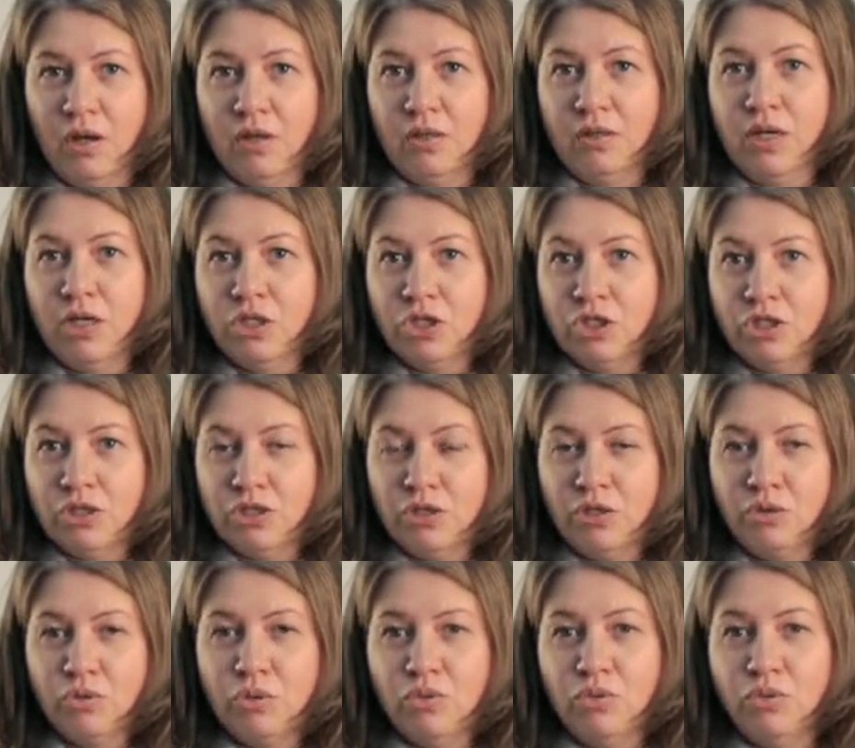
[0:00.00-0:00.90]
Дальше,
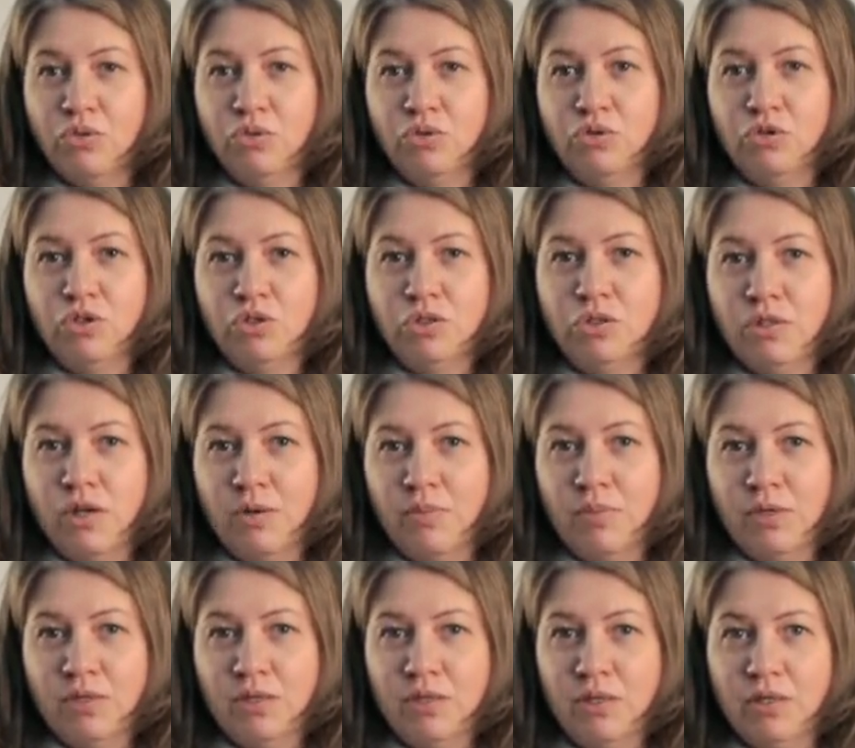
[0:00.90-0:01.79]
если кто-то хочет
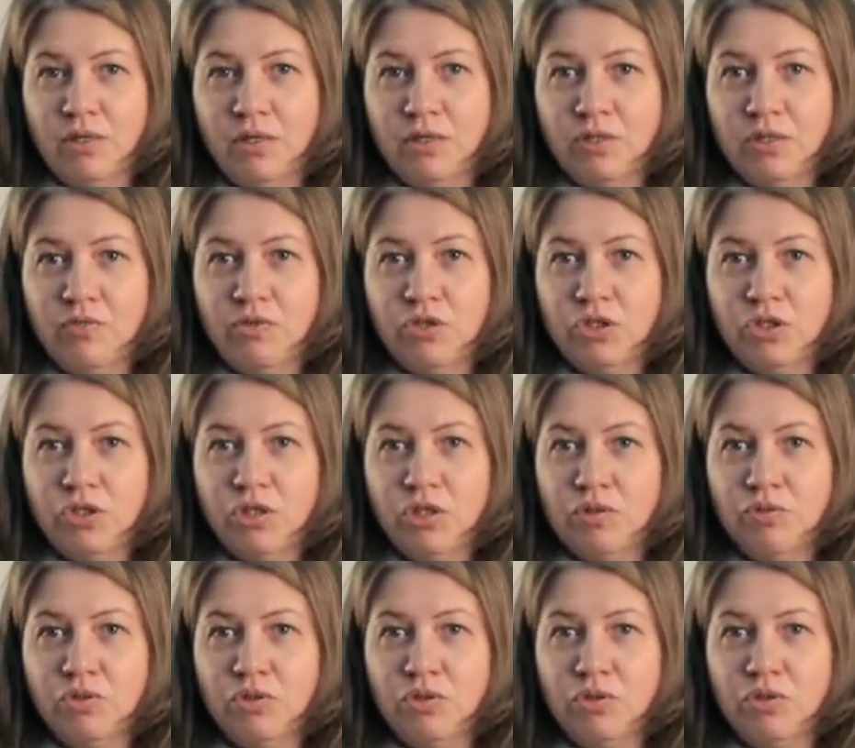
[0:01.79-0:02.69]
сам отдельно
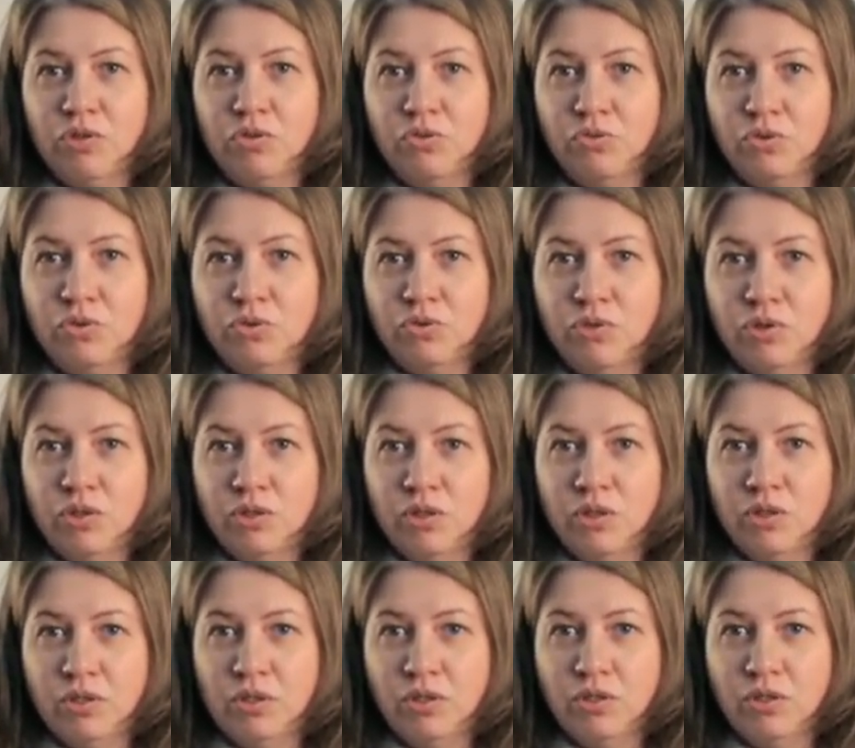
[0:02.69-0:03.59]
совершенствоваться и чувствует
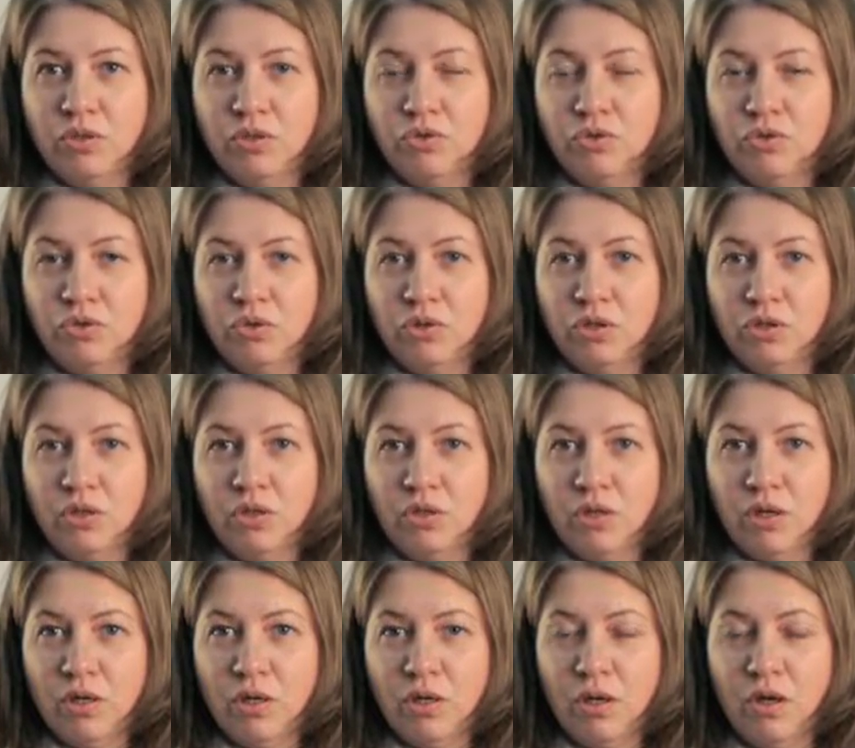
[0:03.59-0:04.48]
где-то не что-то не
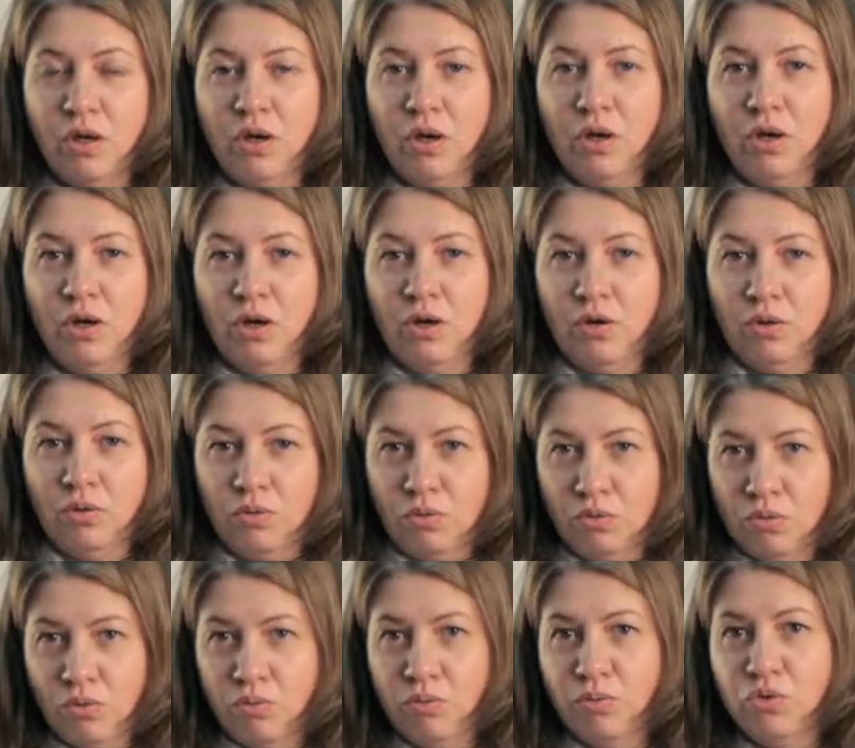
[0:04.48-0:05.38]
так,
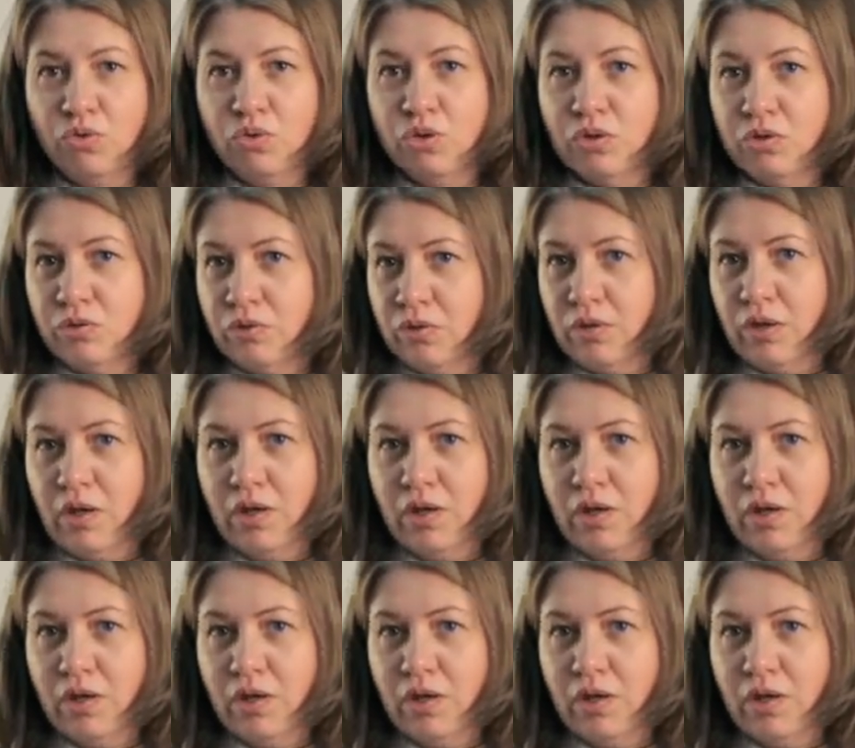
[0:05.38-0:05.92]
он может э,